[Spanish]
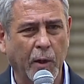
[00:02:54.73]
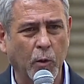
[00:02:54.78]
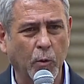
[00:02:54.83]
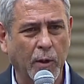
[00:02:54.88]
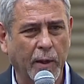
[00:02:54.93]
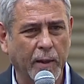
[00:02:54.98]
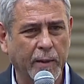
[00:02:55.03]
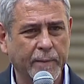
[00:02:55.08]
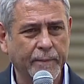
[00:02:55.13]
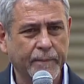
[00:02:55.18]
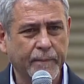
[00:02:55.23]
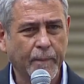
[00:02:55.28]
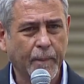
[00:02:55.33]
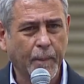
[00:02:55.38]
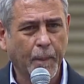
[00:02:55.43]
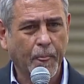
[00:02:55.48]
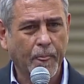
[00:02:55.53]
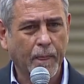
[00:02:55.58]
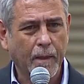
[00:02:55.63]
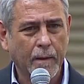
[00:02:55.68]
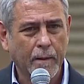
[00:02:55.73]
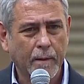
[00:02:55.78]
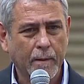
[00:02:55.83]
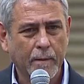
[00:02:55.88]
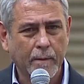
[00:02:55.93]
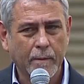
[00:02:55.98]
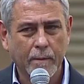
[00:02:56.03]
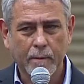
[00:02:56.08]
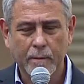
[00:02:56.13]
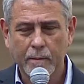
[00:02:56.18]
UBA?
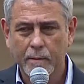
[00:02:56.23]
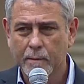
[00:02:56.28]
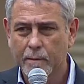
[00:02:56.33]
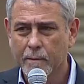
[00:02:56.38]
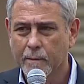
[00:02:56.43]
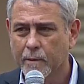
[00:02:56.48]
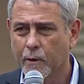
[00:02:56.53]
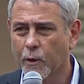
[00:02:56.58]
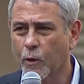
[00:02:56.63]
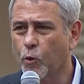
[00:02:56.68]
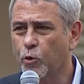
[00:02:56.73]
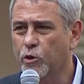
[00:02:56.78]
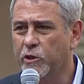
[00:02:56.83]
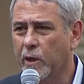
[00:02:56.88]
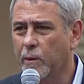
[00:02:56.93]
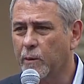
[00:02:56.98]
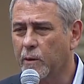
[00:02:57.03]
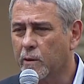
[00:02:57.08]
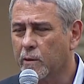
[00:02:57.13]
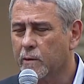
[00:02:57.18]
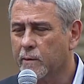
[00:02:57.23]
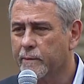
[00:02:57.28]
No escuchamos.